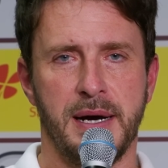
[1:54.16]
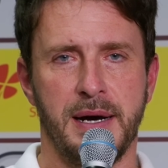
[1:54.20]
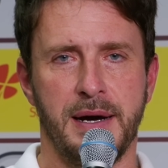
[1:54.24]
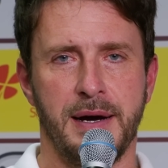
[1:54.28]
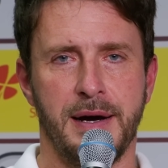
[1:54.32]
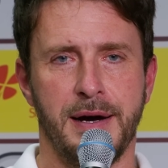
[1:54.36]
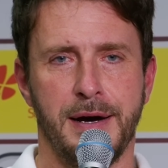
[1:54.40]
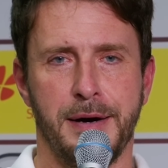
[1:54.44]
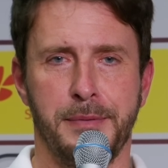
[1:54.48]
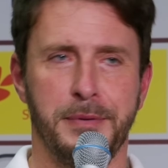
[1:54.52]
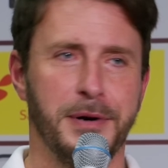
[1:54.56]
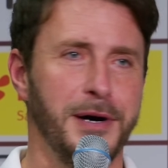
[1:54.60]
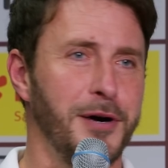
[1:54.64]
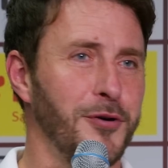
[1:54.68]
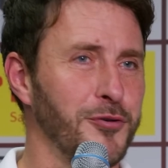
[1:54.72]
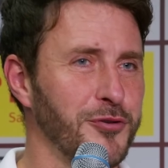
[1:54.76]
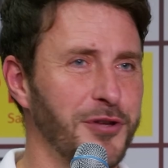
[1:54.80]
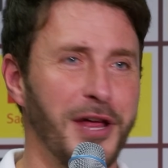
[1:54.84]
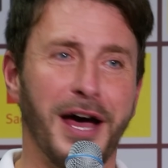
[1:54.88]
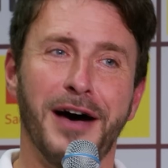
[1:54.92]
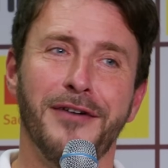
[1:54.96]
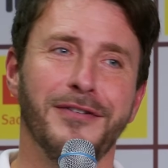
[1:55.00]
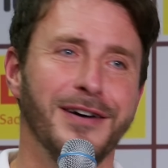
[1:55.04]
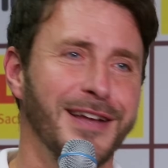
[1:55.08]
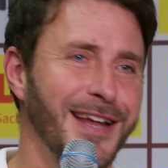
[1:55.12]
Aber auch
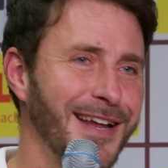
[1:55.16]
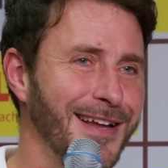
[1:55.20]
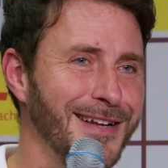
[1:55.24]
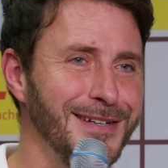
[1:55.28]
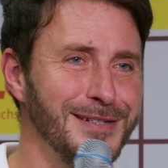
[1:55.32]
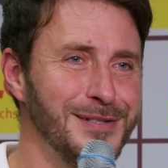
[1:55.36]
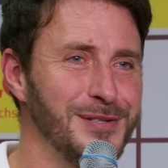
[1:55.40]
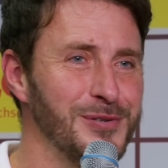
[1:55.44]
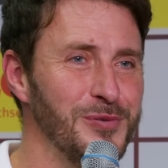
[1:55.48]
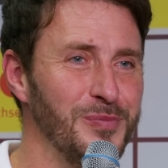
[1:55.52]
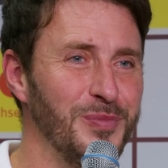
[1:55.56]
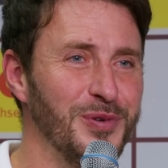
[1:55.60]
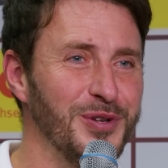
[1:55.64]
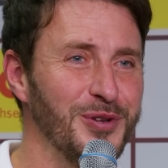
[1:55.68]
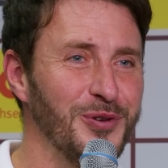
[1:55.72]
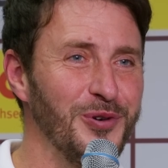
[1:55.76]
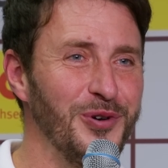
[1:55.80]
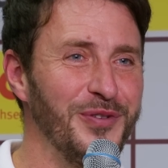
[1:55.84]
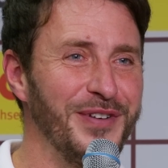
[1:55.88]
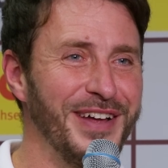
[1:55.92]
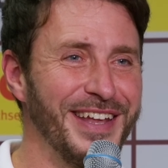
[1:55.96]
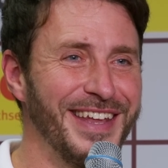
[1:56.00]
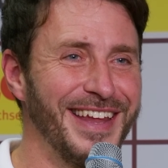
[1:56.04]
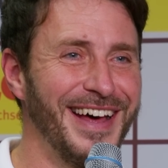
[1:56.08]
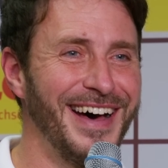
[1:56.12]
da war dann ein super
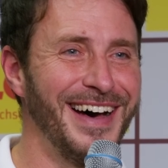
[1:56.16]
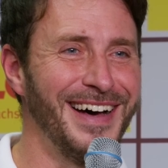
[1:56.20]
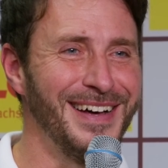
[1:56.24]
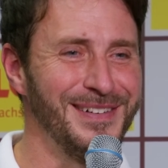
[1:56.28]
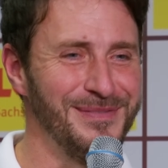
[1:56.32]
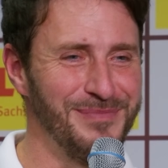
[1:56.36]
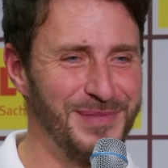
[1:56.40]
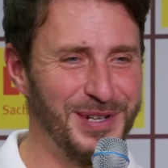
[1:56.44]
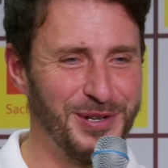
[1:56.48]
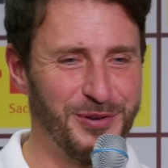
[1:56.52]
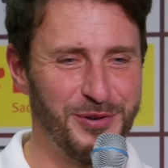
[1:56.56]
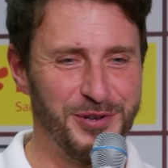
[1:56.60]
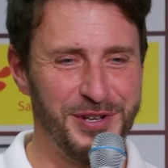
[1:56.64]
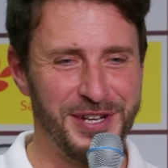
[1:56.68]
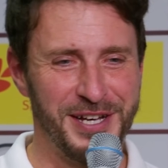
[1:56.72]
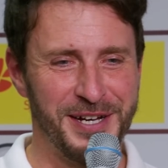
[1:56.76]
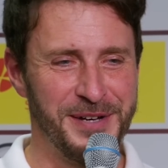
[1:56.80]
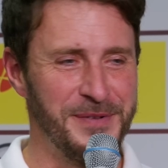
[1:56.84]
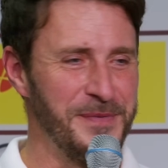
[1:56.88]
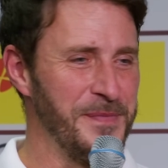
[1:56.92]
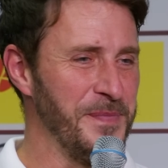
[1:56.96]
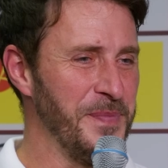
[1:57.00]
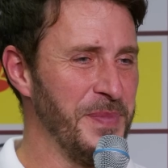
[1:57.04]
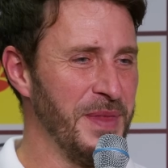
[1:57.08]
Torwart da mitunter.